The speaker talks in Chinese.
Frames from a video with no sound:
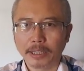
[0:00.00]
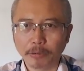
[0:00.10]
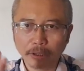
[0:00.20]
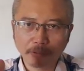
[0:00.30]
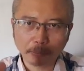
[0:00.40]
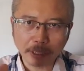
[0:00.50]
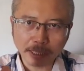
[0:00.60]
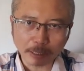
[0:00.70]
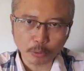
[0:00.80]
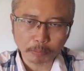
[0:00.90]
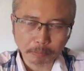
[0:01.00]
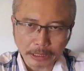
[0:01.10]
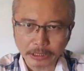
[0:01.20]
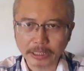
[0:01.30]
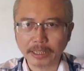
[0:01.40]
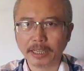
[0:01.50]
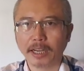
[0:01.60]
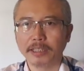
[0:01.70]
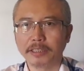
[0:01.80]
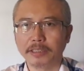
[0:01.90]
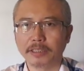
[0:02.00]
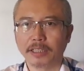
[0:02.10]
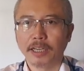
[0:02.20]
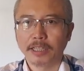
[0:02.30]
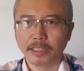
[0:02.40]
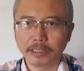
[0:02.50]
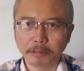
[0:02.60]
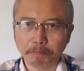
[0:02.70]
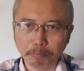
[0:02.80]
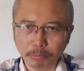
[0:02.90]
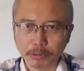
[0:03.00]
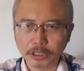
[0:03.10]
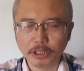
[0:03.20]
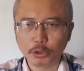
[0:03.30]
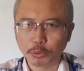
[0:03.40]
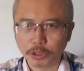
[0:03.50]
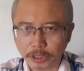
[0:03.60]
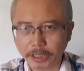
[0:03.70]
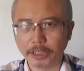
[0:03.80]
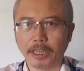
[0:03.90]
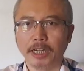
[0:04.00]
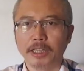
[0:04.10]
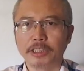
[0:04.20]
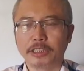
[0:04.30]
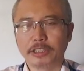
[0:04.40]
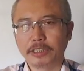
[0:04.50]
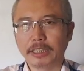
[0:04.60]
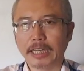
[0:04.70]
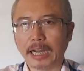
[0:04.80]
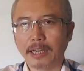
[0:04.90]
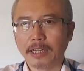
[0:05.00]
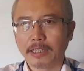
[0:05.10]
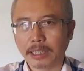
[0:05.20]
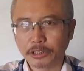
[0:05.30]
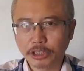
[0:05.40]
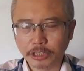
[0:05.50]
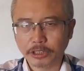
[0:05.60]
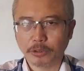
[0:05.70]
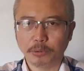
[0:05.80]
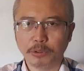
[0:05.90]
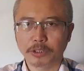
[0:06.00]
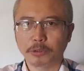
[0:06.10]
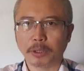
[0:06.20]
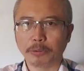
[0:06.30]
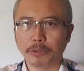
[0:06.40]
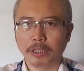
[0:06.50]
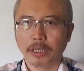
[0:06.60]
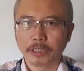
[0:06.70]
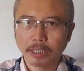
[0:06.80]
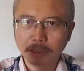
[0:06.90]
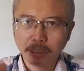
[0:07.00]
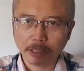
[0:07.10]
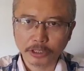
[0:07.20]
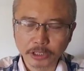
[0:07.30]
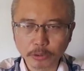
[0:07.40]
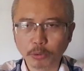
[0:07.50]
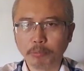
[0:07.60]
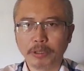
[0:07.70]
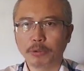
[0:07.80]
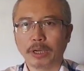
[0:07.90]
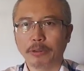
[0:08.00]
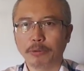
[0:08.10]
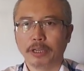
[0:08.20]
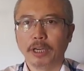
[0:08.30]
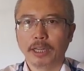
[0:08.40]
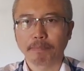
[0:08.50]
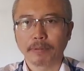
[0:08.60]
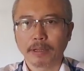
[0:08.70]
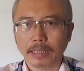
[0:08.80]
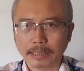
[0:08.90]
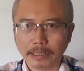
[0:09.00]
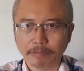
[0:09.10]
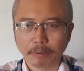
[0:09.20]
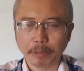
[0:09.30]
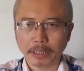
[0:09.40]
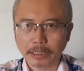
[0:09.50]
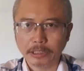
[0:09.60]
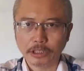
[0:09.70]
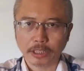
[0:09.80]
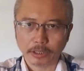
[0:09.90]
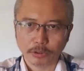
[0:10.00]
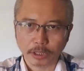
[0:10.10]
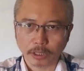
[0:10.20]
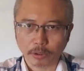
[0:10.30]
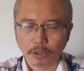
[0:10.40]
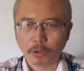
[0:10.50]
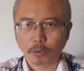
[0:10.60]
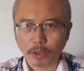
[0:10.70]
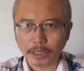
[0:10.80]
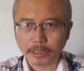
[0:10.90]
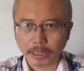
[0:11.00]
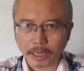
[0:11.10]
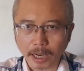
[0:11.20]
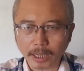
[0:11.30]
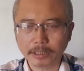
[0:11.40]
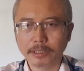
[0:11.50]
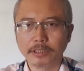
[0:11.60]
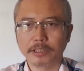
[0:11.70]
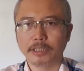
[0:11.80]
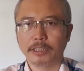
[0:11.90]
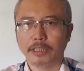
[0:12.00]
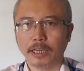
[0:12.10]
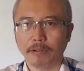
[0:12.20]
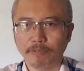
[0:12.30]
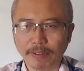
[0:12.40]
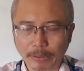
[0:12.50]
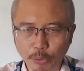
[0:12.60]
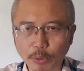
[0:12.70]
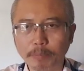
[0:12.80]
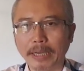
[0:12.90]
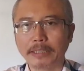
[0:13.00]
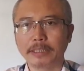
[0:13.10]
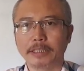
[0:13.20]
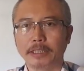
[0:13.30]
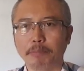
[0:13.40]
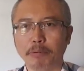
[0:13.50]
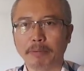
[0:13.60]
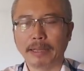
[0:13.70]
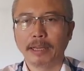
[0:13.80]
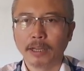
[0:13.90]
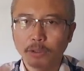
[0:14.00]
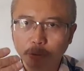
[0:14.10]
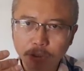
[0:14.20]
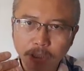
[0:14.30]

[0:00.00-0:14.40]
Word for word: 另外一方面，他对民间的抗争者也是不遗余力的进行镇压，像七零九律师团队，像这个新公民团队。啊，这方面呢引起了这个国内这个抗争阵营的反对派阵营的不满。同